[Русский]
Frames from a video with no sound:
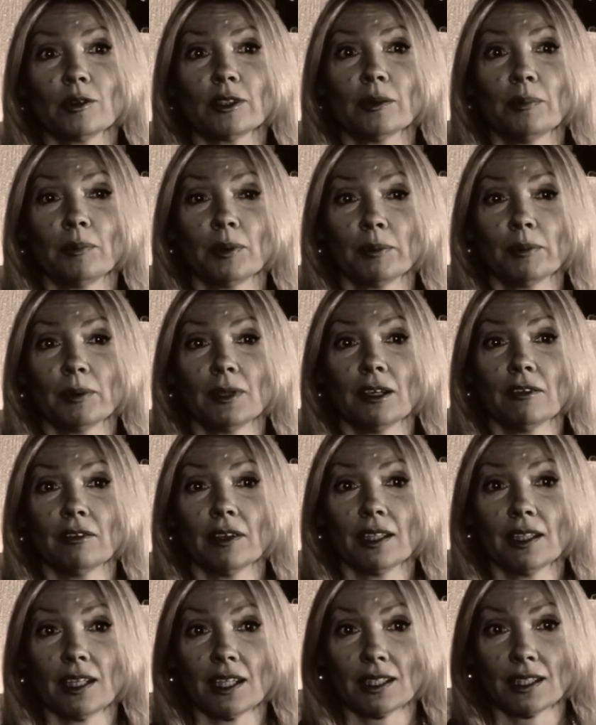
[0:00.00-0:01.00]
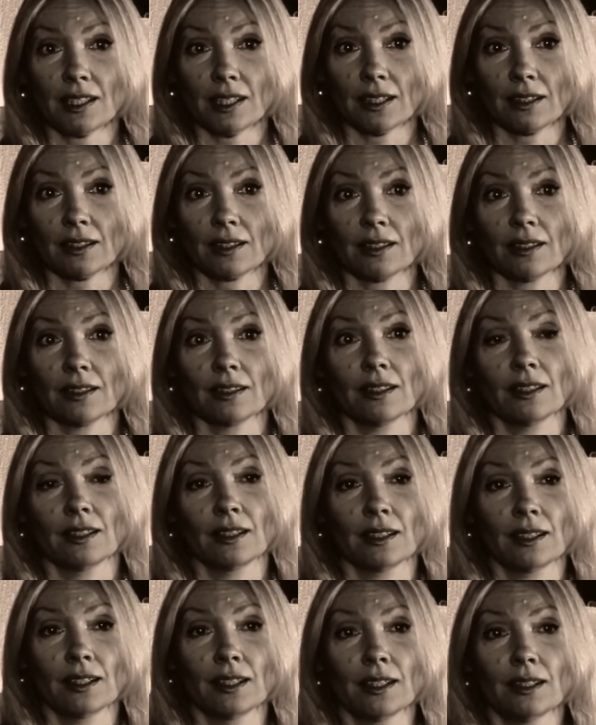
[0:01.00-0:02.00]
где преподавал отец.
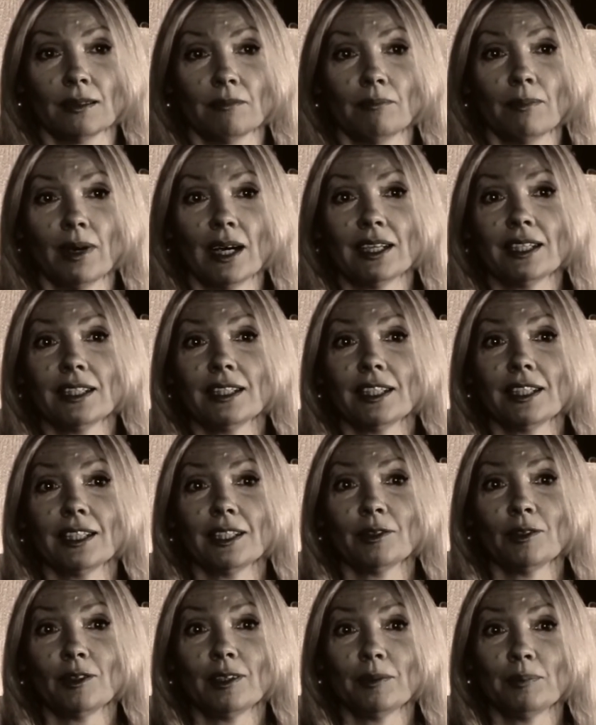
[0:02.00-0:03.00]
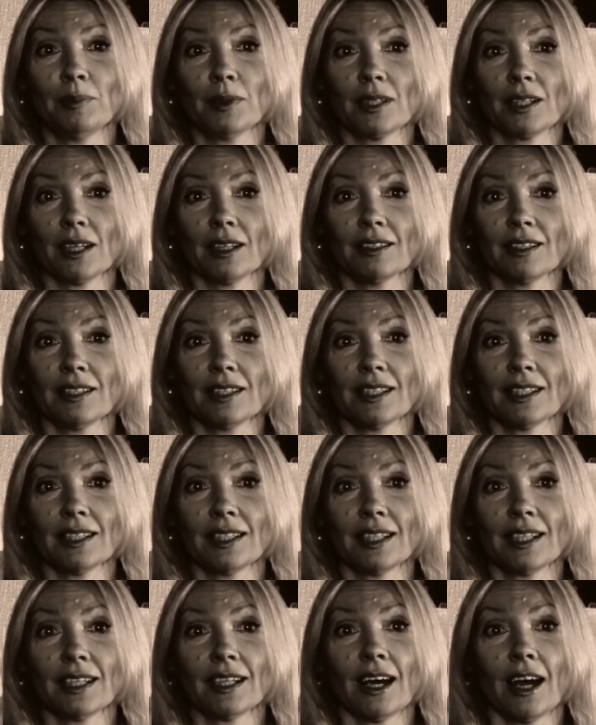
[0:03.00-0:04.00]
Маленькая Юлия писала
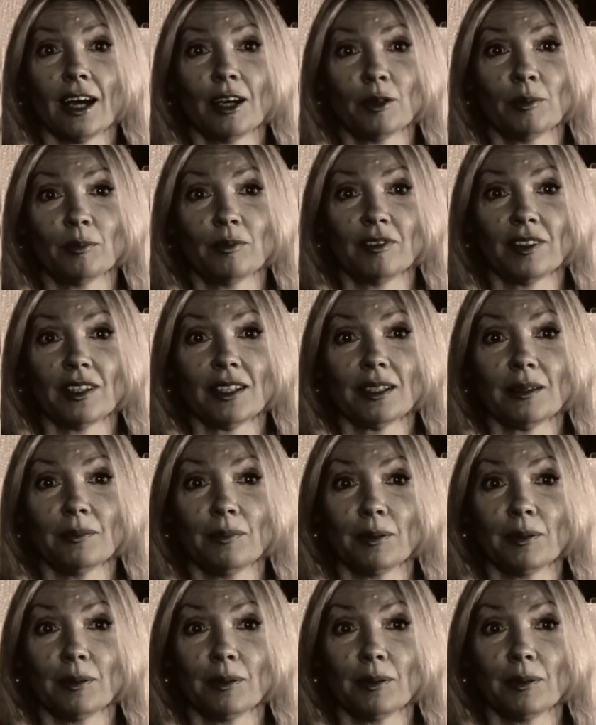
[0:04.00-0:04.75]
стихи о любви и